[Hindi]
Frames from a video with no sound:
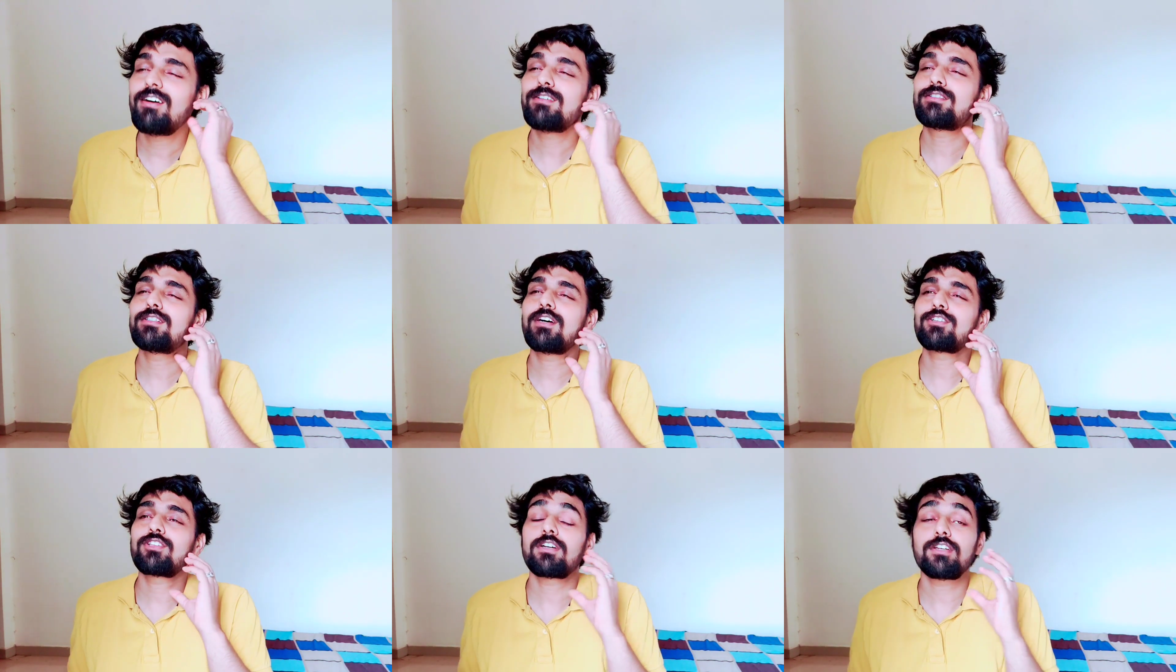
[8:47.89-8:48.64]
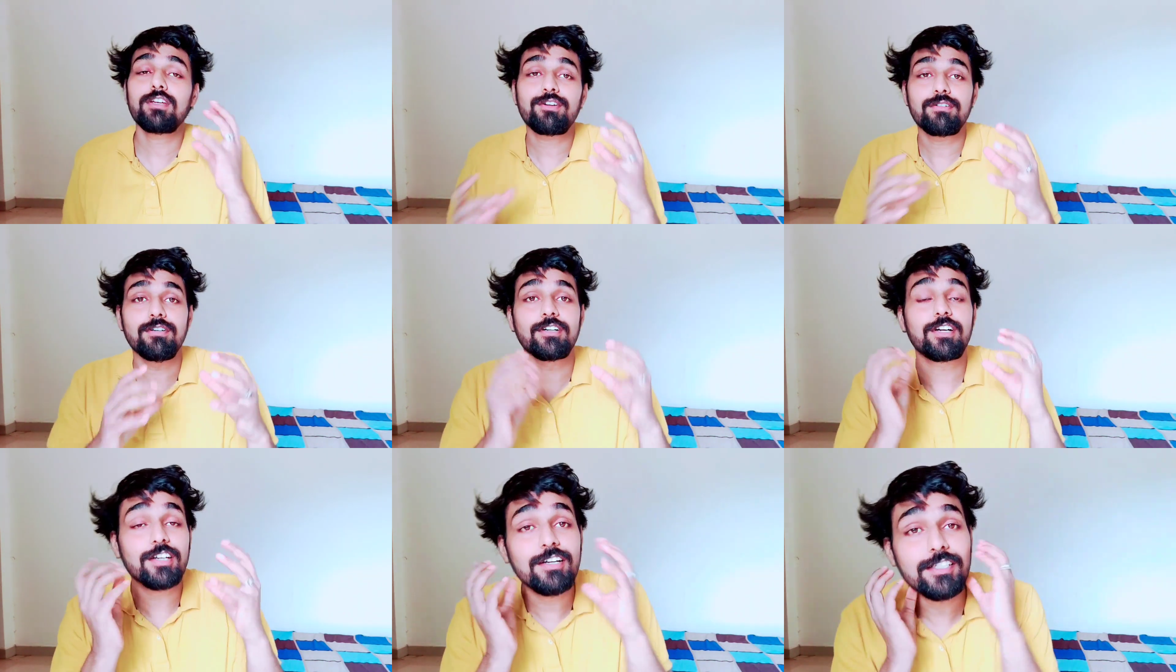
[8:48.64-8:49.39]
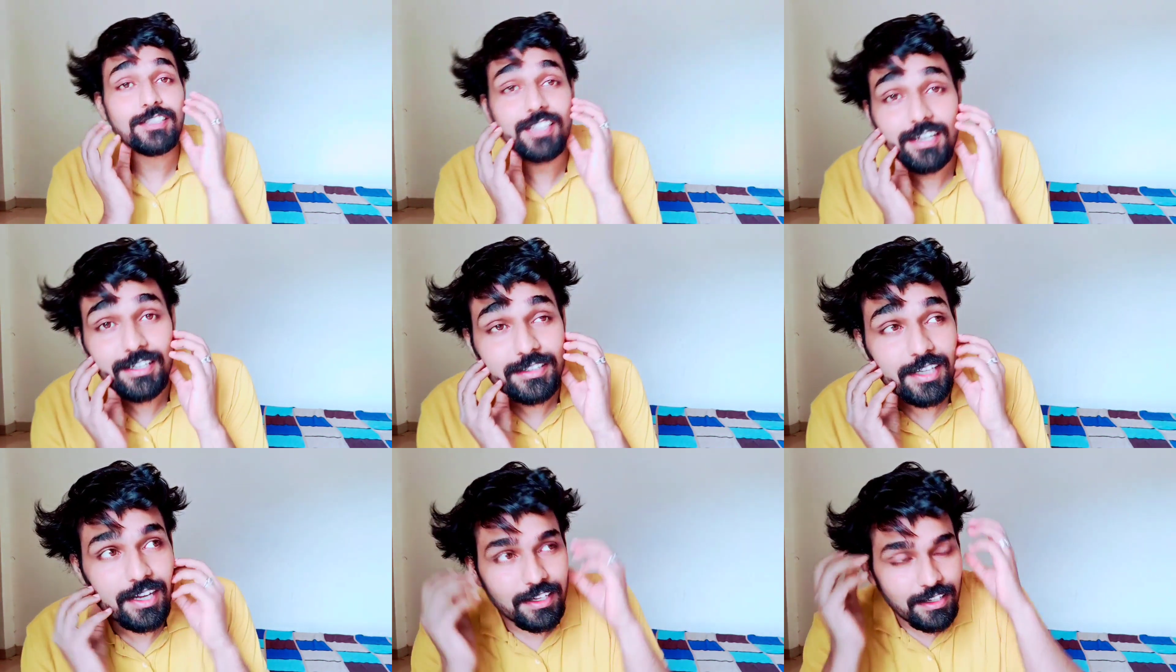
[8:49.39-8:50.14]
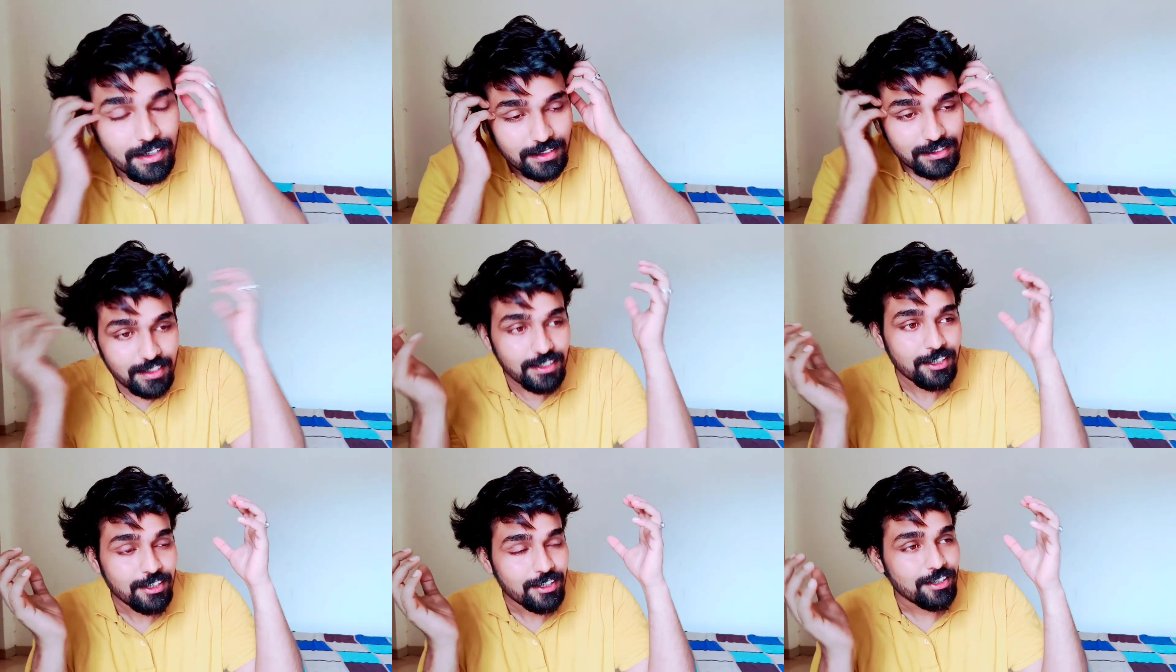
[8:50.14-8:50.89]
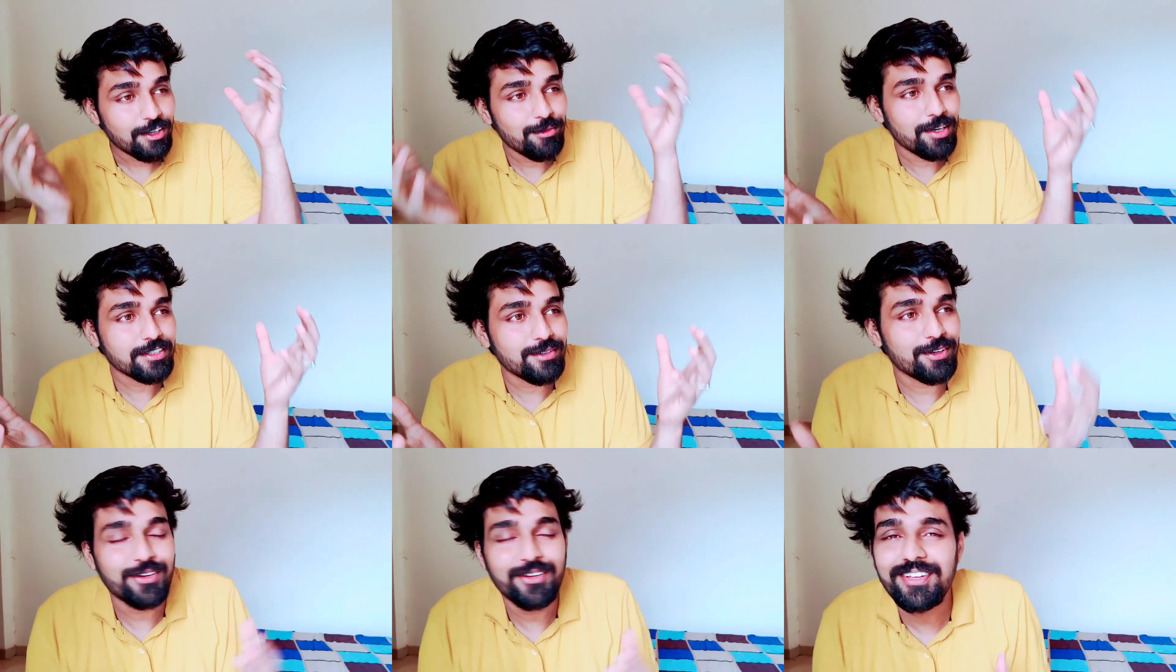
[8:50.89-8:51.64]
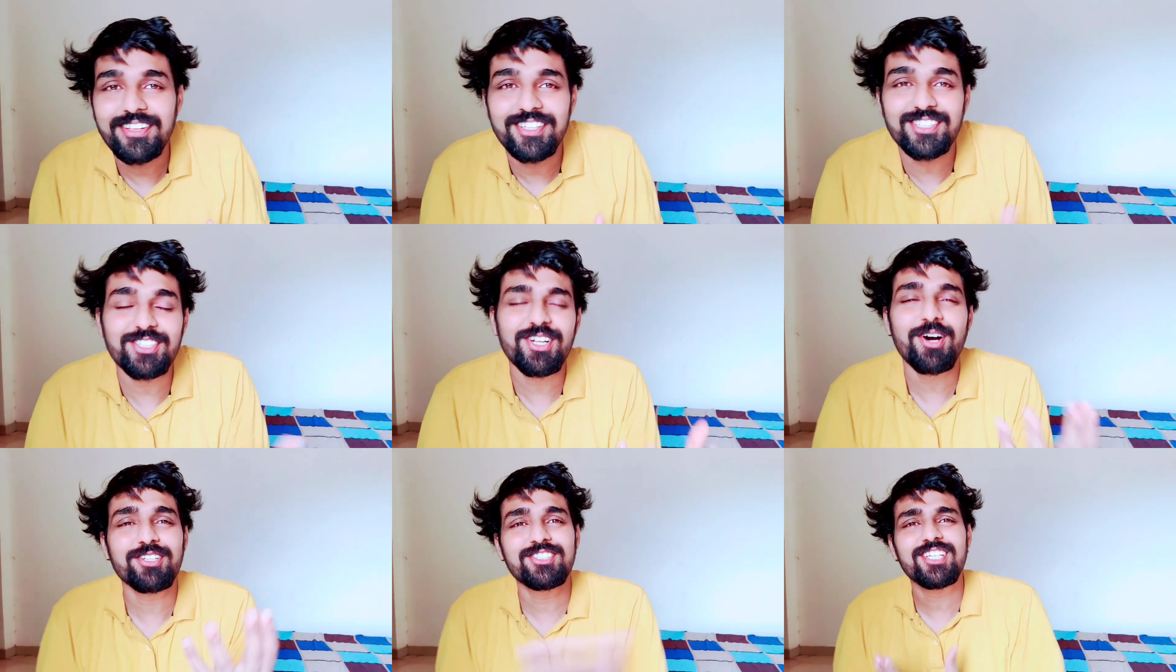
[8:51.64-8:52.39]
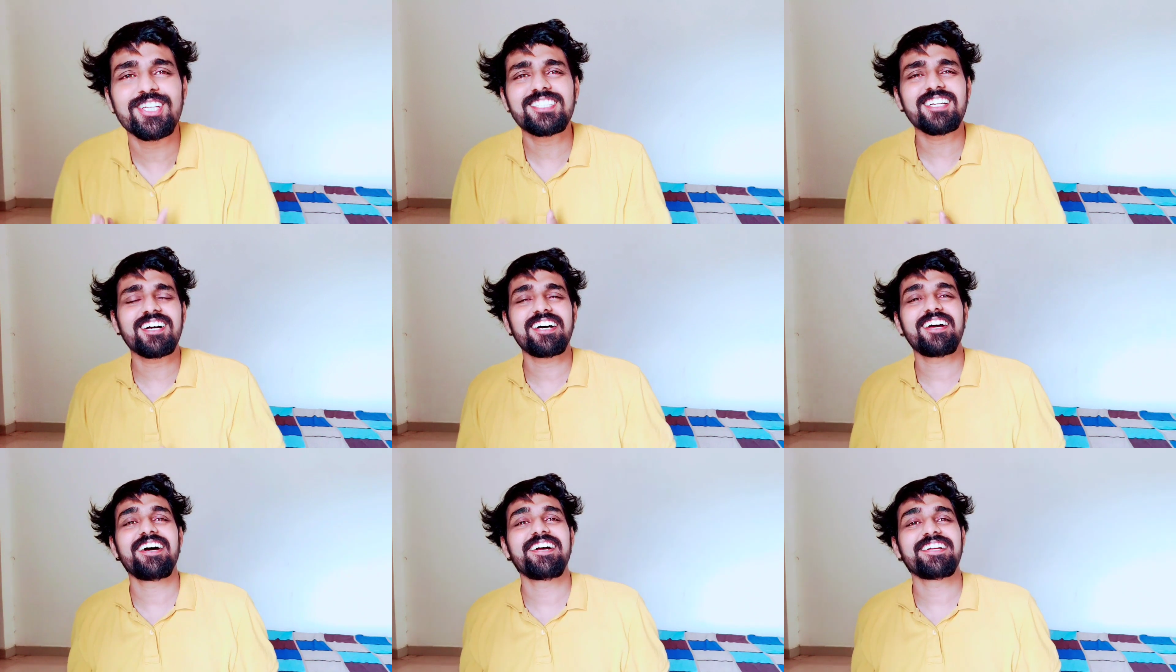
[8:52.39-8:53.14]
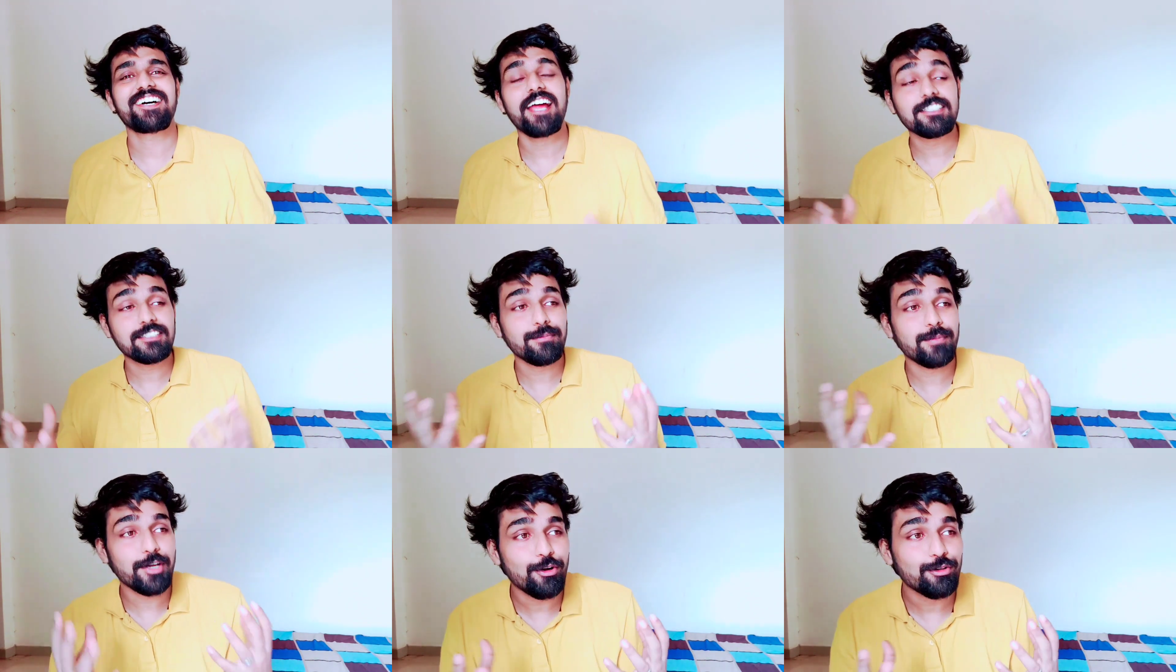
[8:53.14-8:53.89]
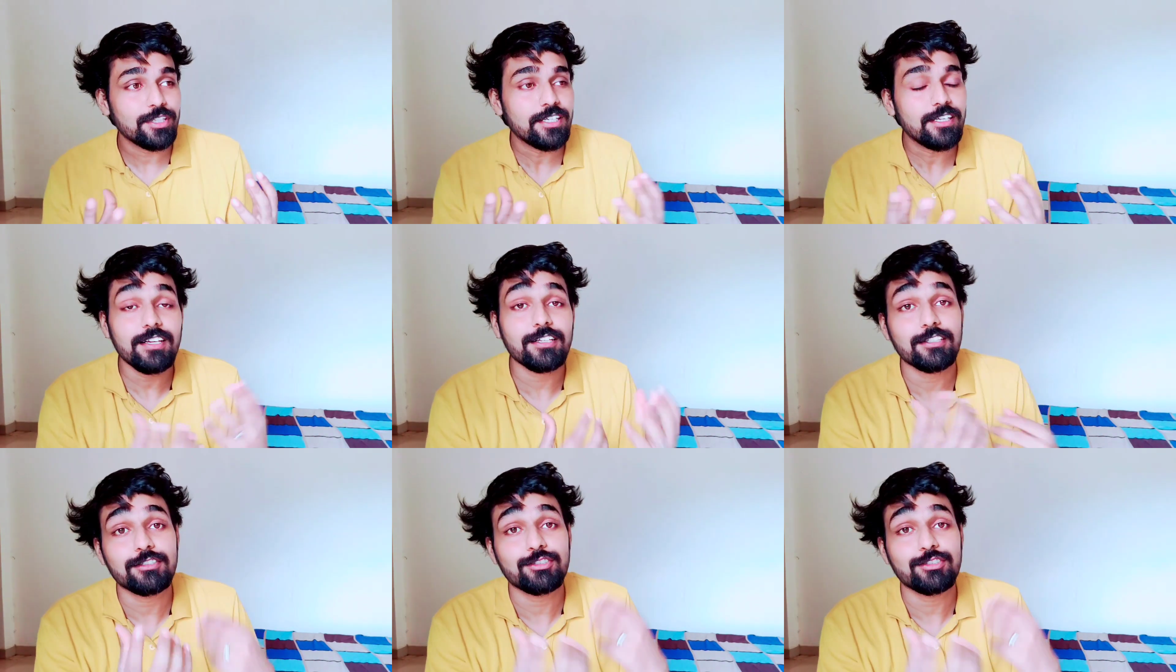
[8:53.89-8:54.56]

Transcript: ऐसे जाता कि करंट सा लगता है कि ऐसे कि भाई साहब कितना अच्छे से गाया है यार ऐसे मन होता है कि